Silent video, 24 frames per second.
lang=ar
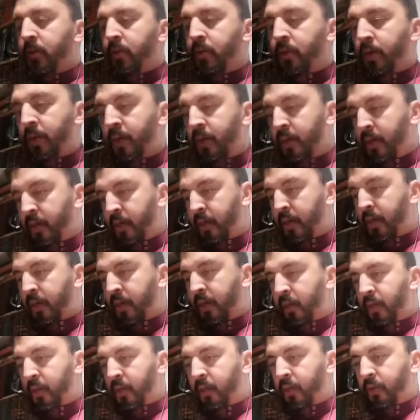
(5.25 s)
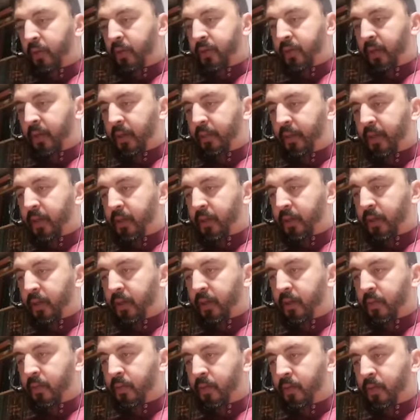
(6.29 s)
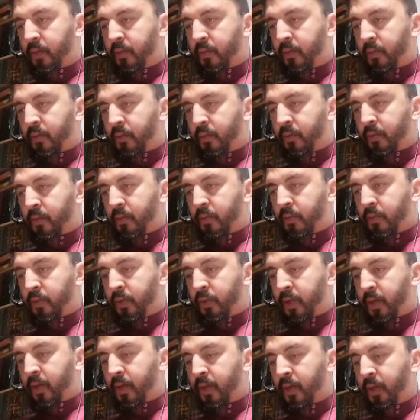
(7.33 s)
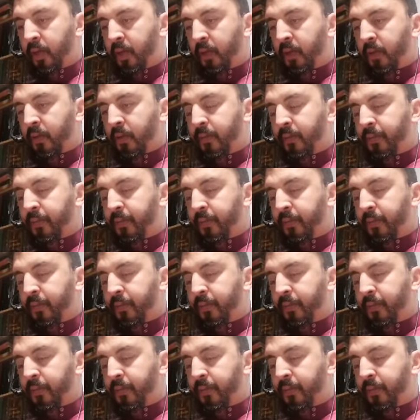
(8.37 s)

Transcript: وعلى آله وصحبه الطيبين المطهرين